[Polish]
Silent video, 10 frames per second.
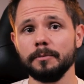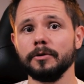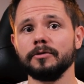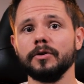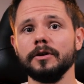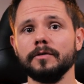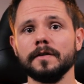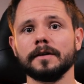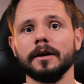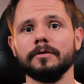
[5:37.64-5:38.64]
i pozwoli
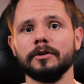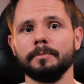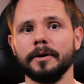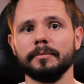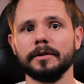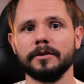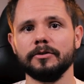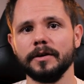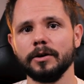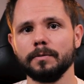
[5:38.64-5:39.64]
wyskalować parametry
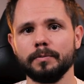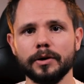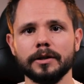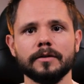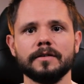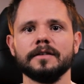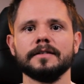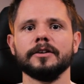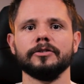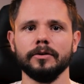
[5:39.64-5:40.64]
dźwięku płynące z
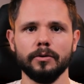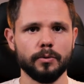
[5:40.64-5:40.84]
naszego